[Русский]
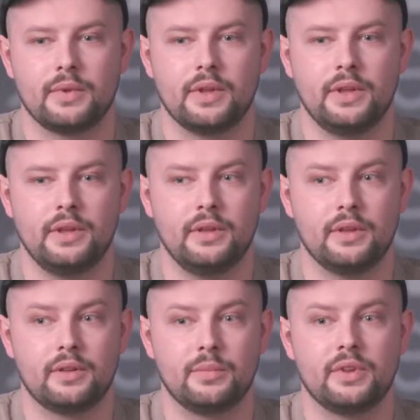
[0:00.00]
И
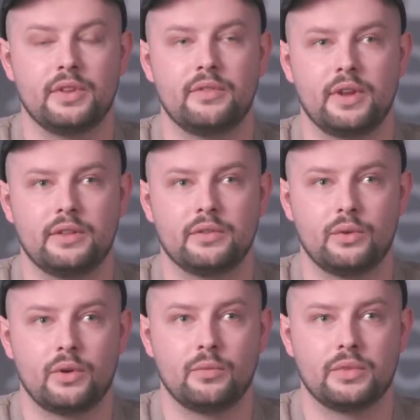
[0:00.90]
это было невероятно
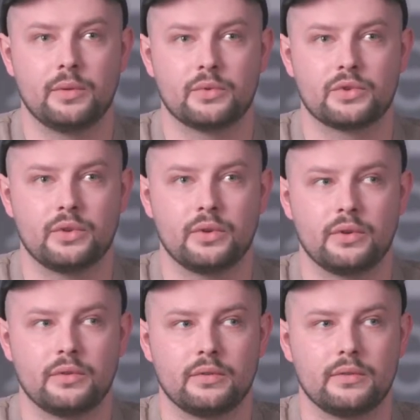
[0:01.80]
здорово, потому
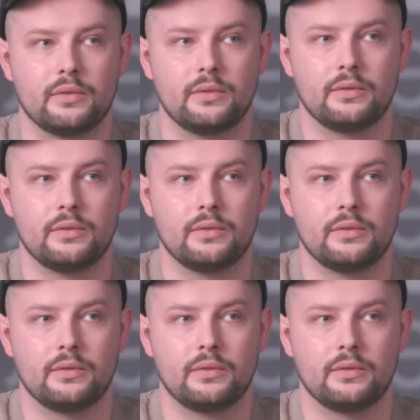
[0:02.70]
что э,